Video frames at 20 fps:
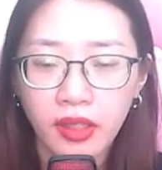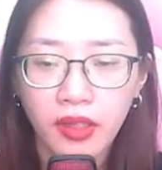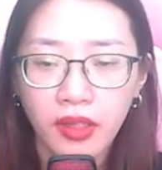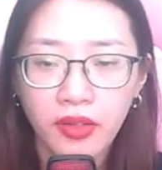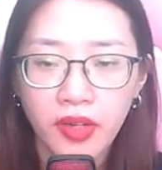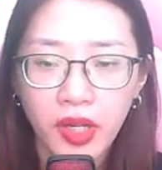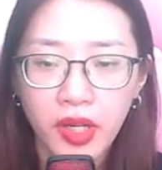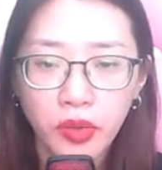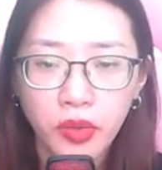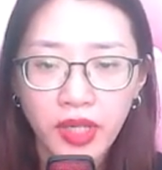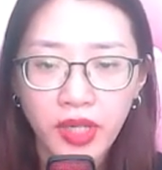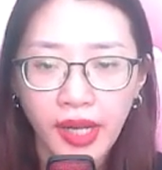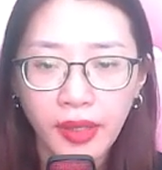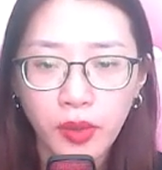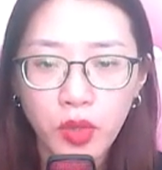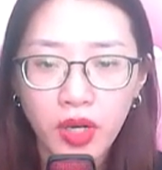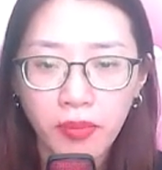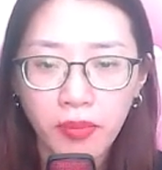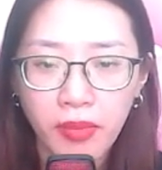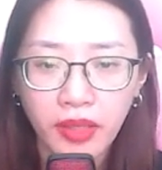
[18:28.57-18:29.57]
Nếu đại
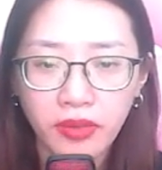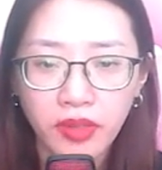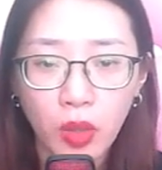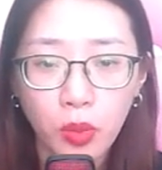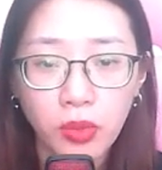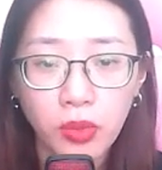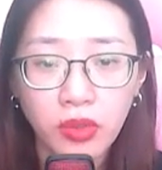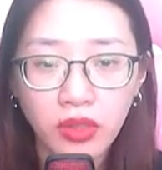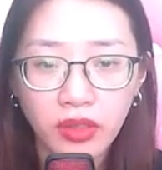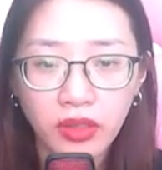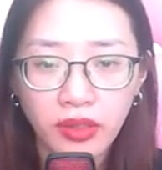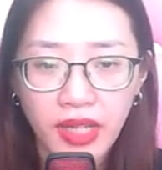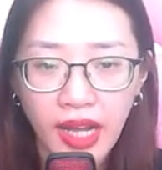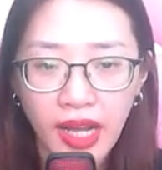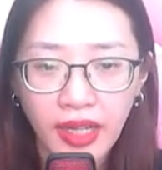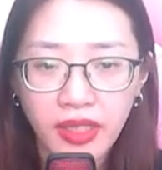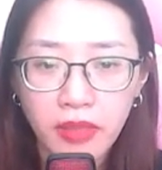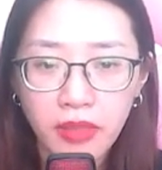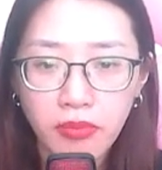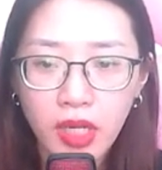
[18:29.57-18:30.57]
quân mặt tộc cường
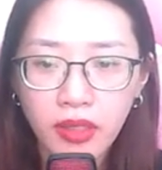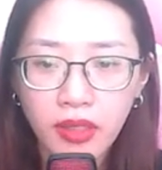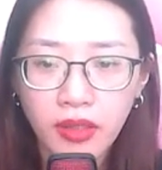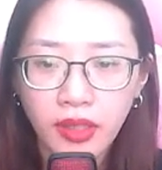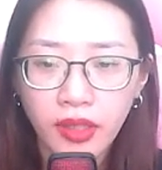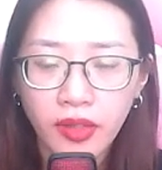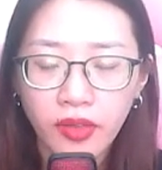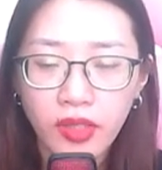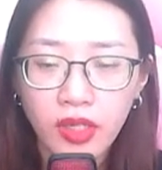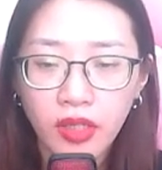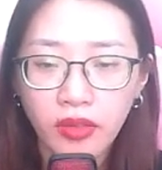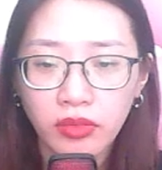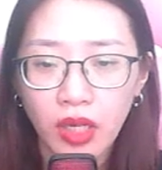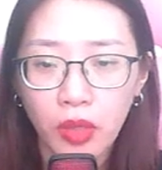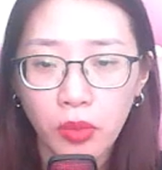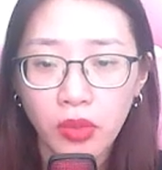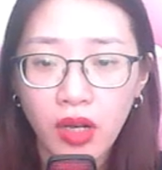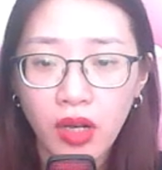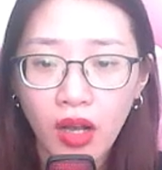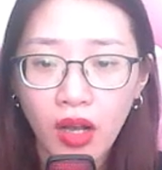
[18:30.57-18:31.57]
đại đến mức nhân
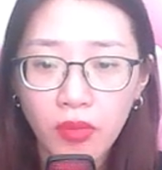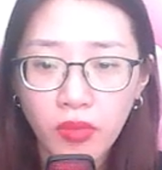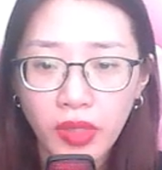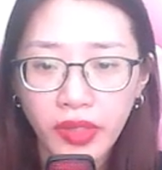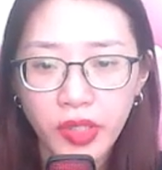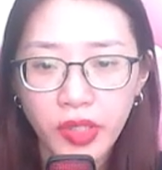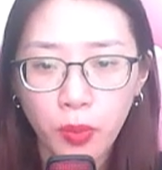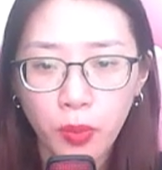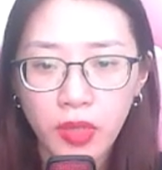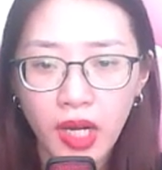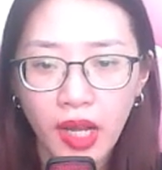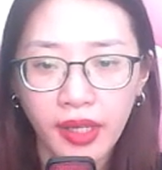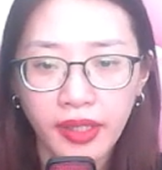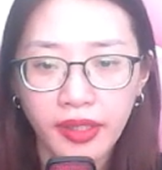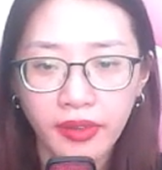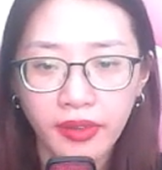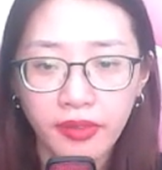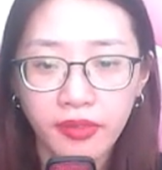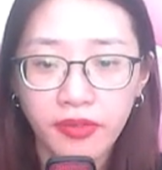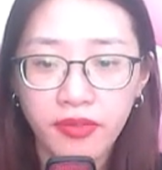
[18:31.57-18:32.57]
tộc khó mà chống lại,
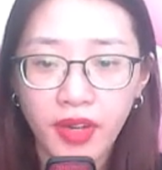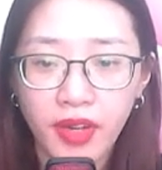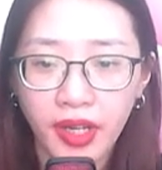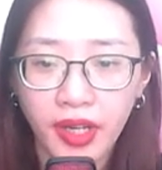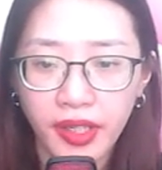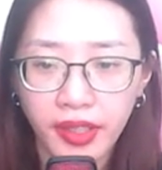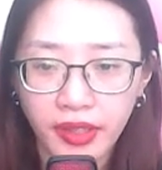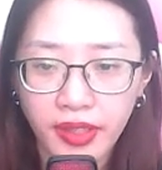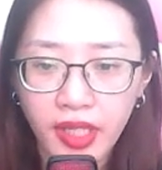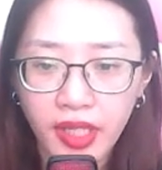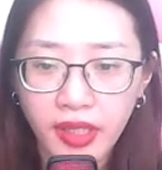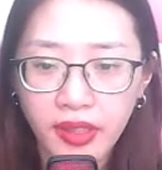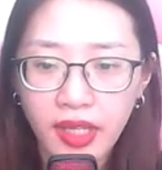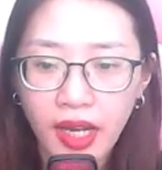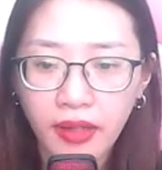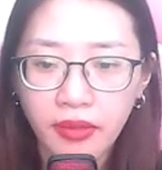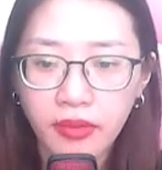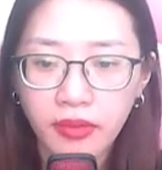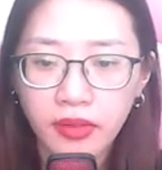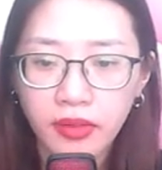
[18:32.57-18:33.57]
vậy chết chắc.